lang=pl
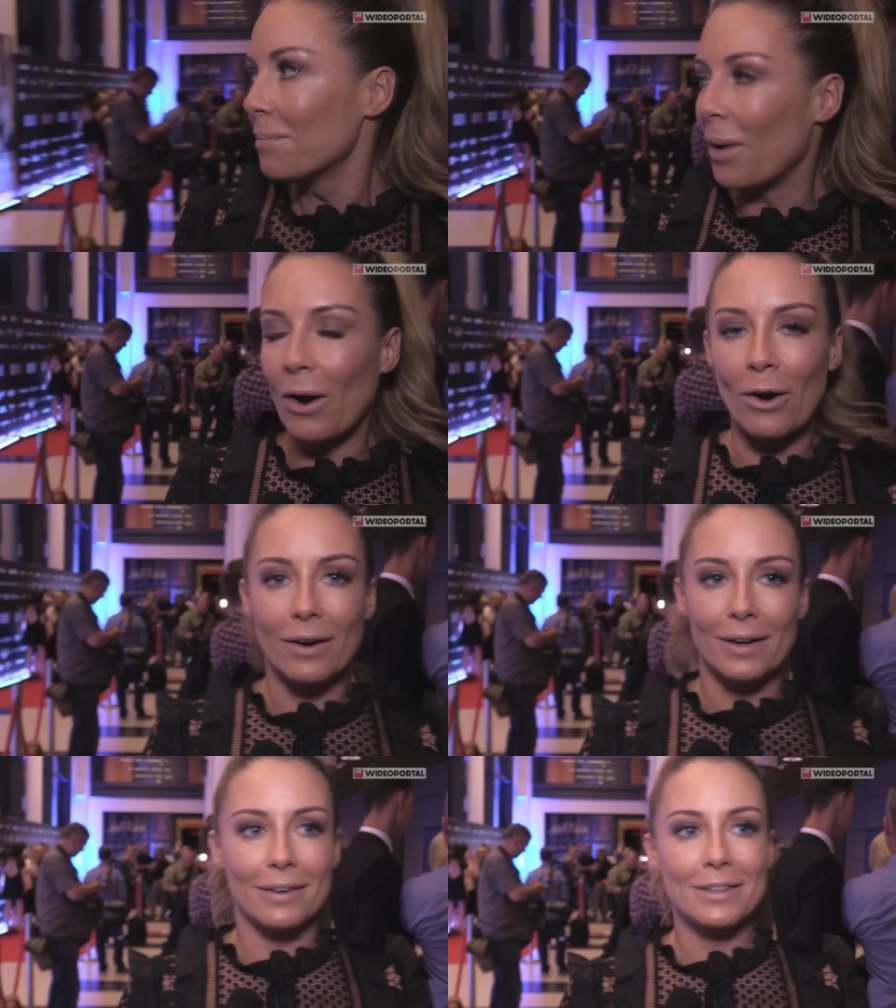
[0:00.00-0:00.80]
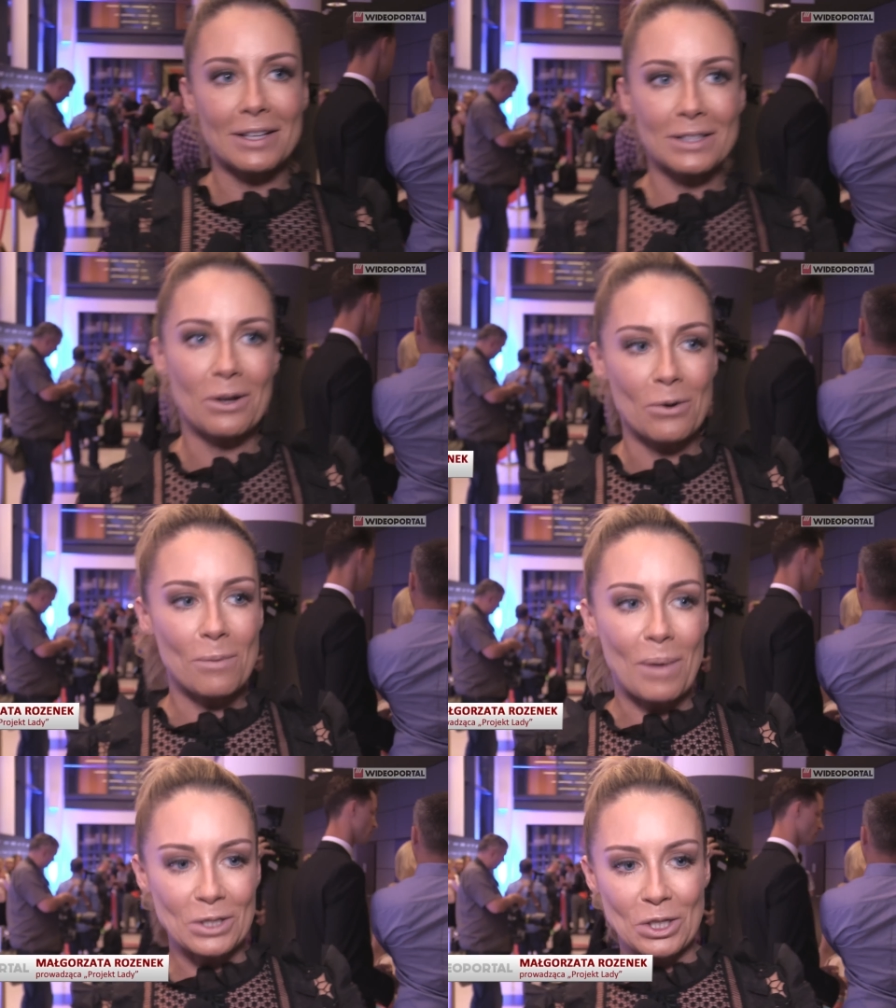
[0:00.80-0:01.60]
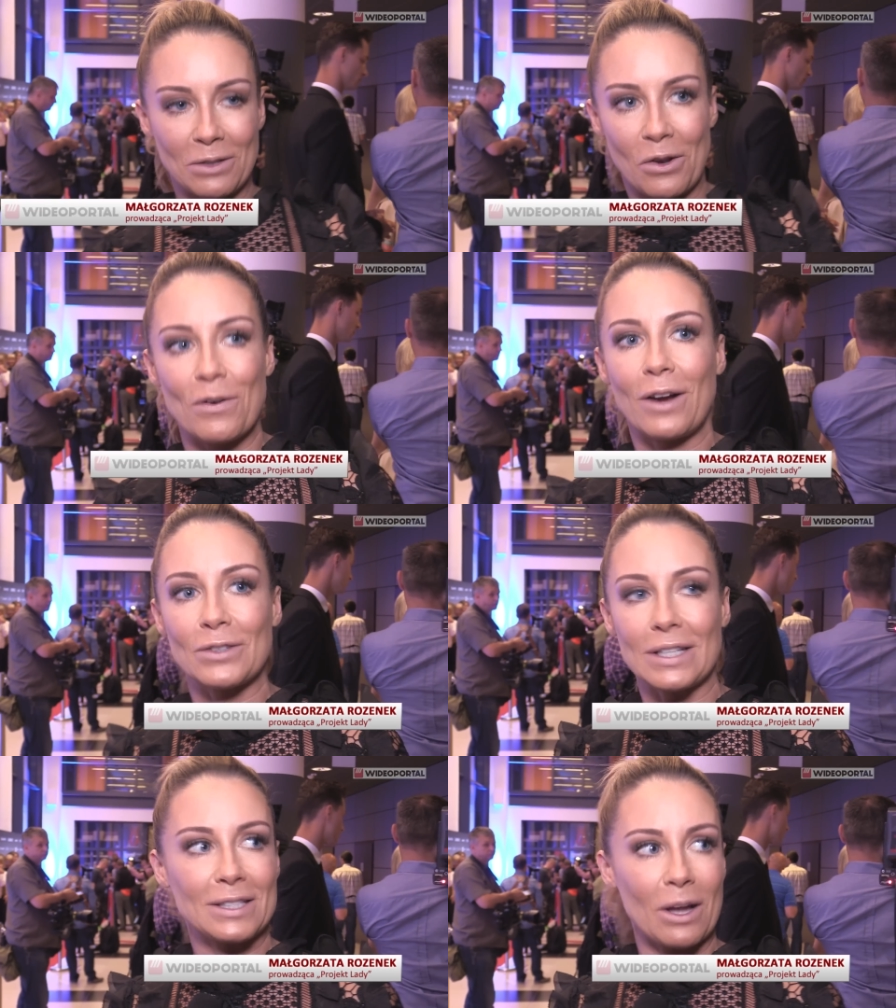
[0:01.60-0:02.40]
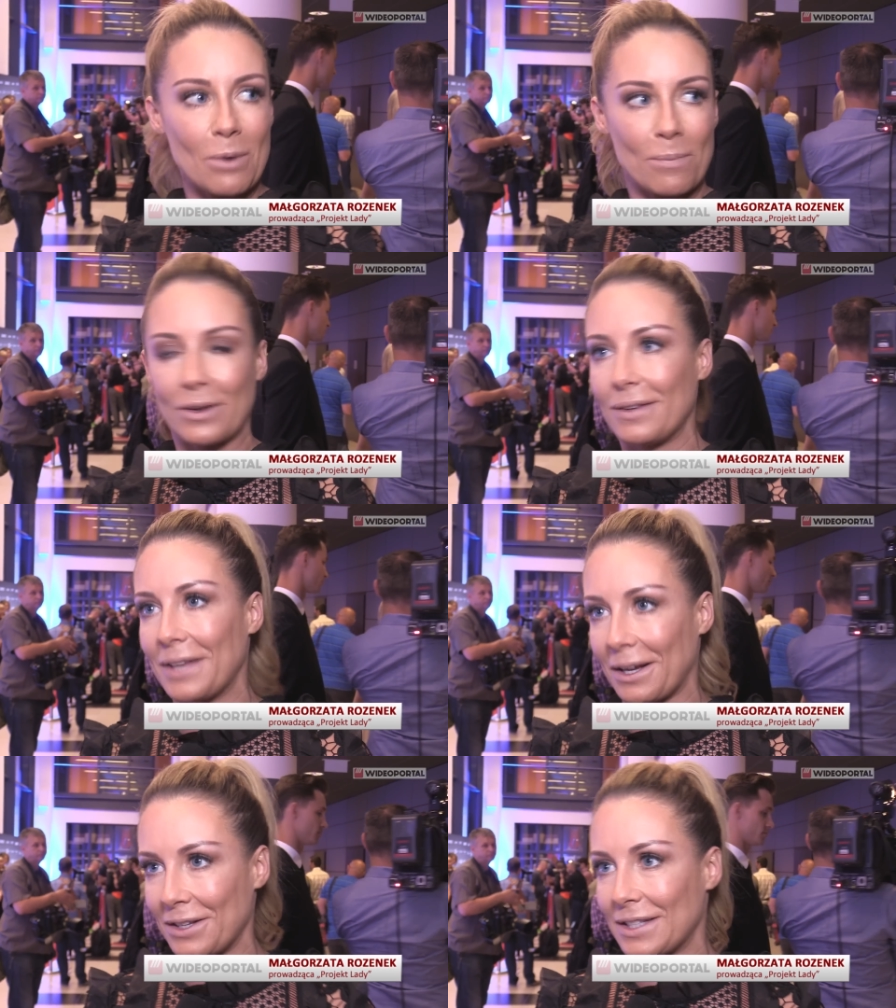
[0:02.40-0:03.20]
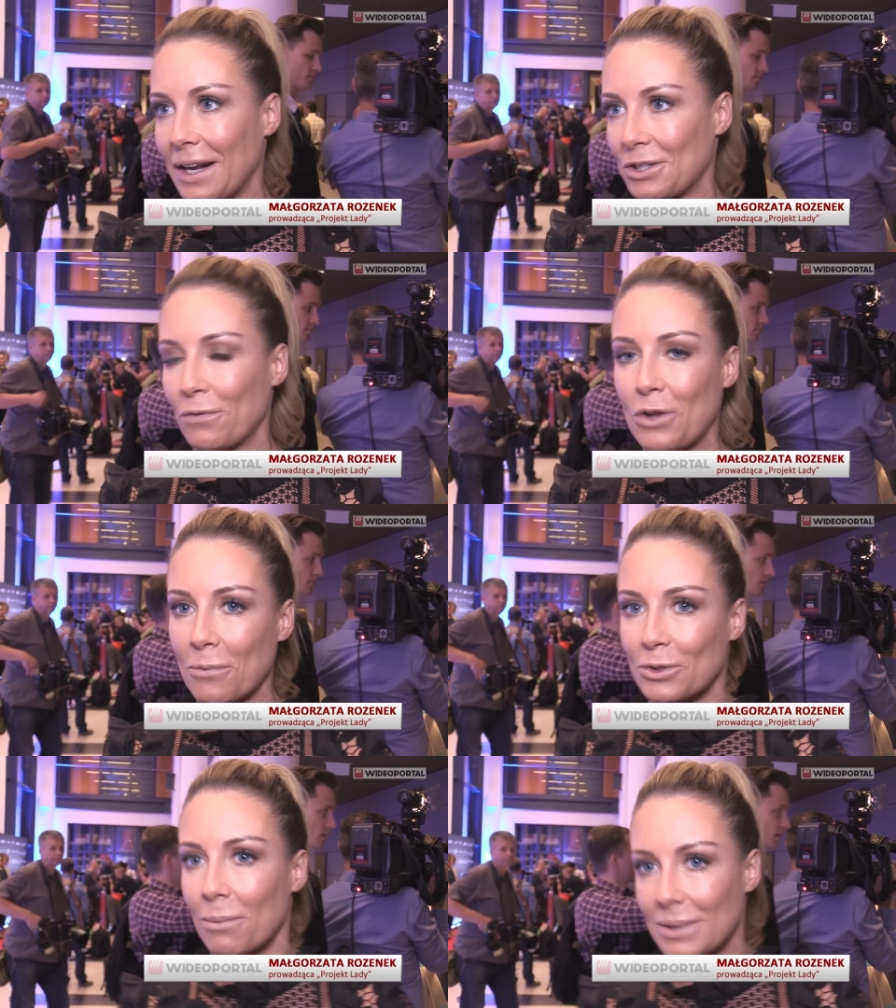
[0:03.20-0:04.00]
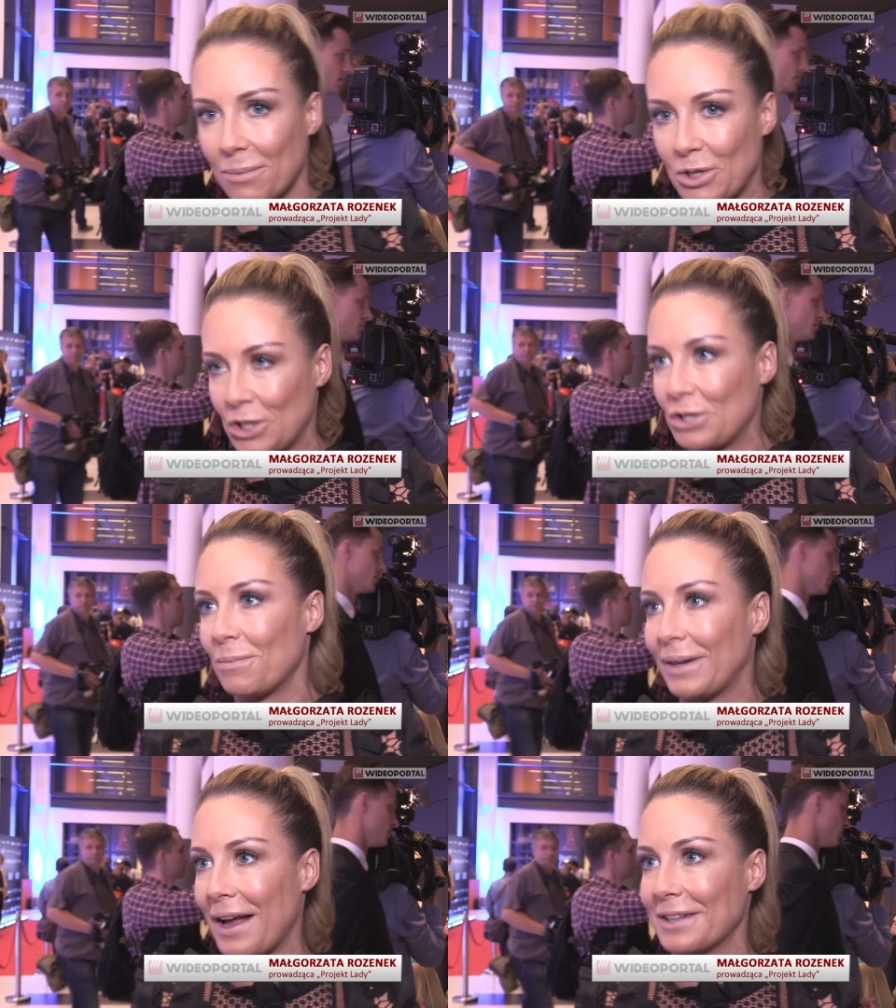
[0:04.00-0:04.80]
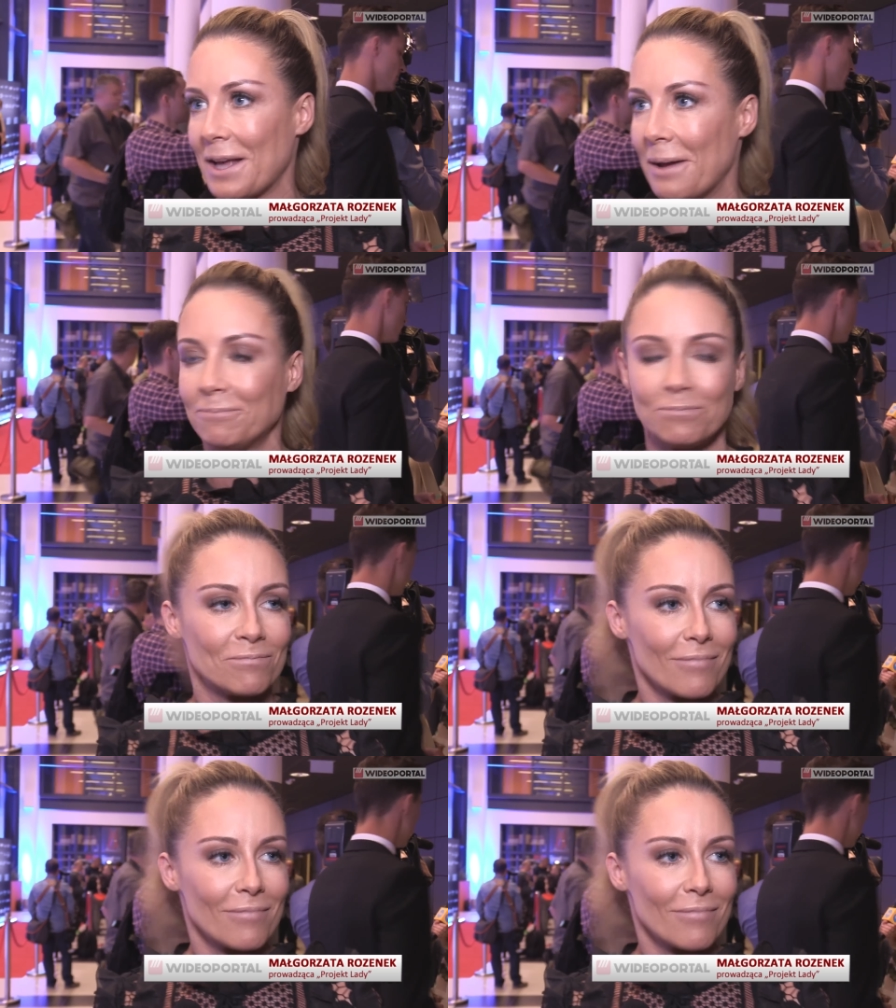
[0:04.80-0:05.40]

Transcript: bo e, ja z reguły bardzo rzadko wychodzę z domu, bo jak jest Radzio w domu, to my sobie siedzimy razem.